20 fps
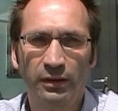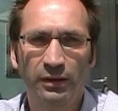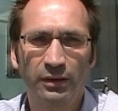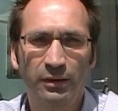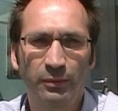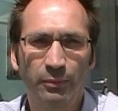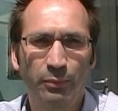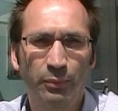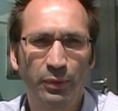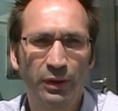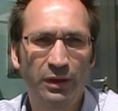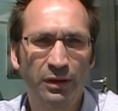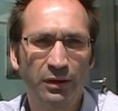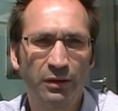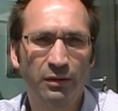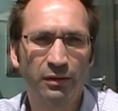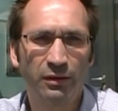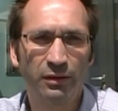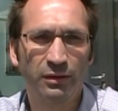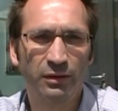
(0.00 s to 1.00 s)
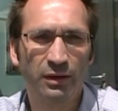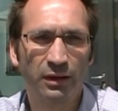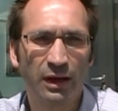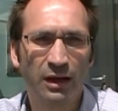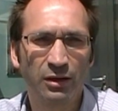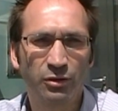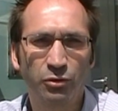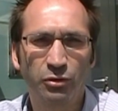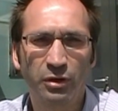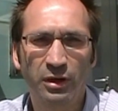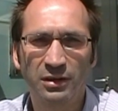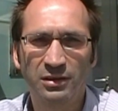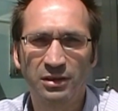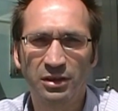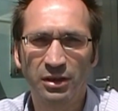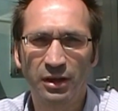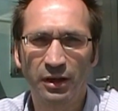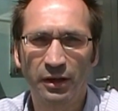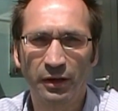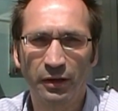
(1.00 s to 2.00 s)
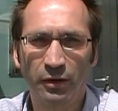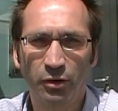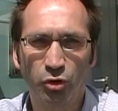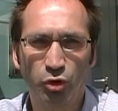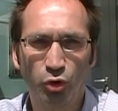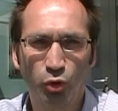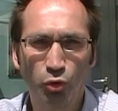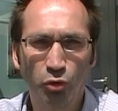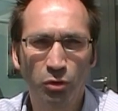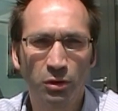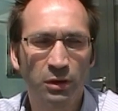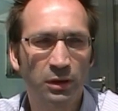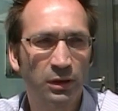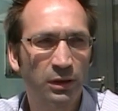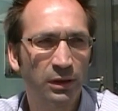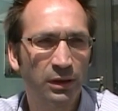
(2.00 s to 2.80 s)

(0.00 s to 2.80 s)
Äh, bin 38 Jahre jung,